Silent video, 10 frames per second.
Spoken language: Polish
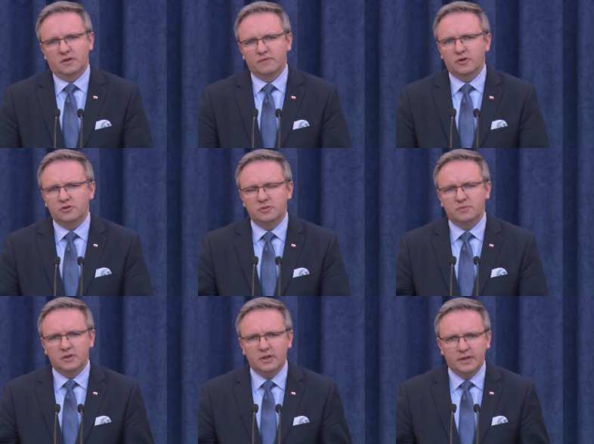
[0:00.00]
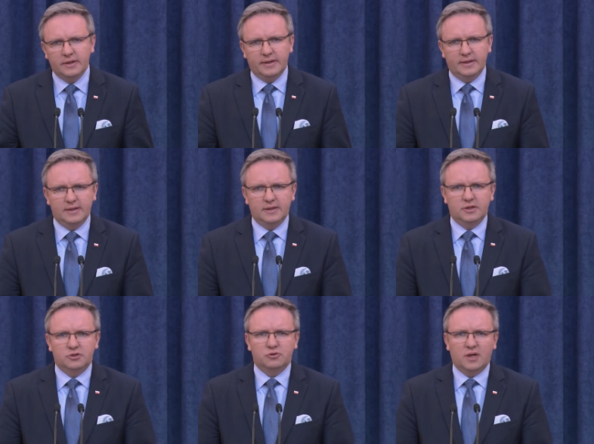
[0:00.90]
Wychodzimy e, e,
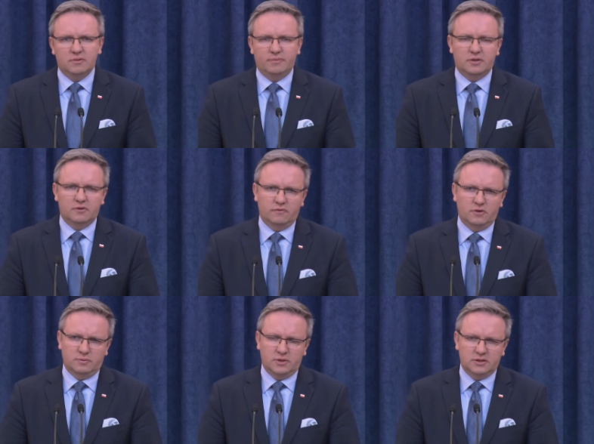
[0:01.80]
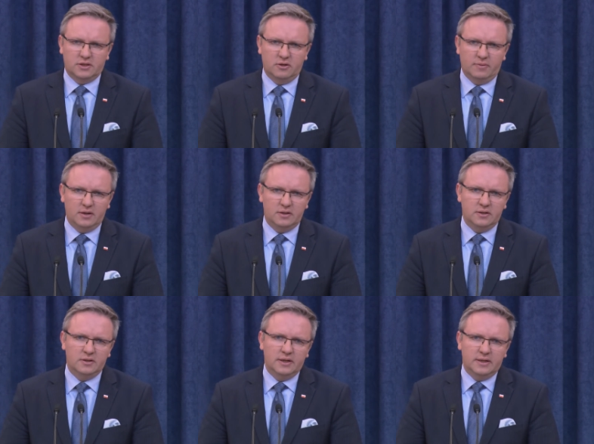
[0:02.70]
i szukamy partnerów w gospodarce globalnej,